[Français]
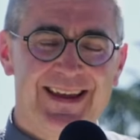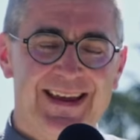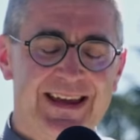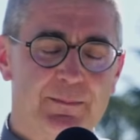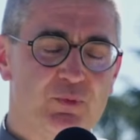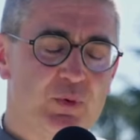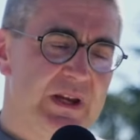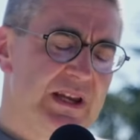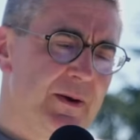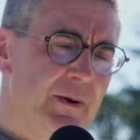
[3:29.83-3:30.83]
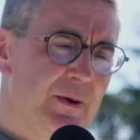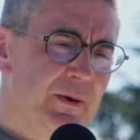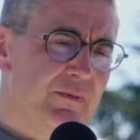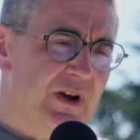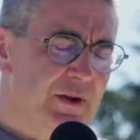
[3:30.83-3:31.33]
Et puis,
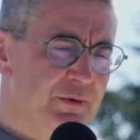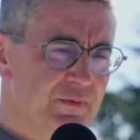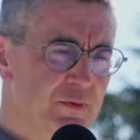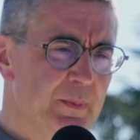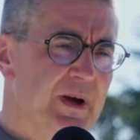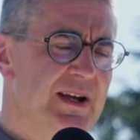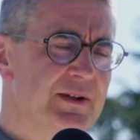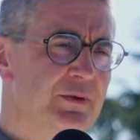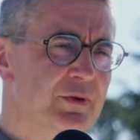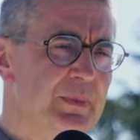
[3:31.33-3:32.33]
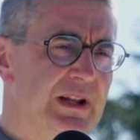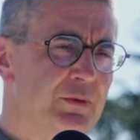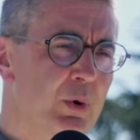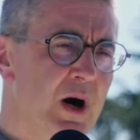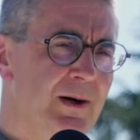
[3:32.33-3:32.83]
euh, voilà, devenu prêtre en
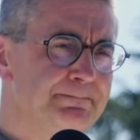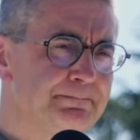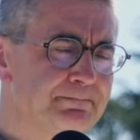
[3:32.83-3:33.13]
2003.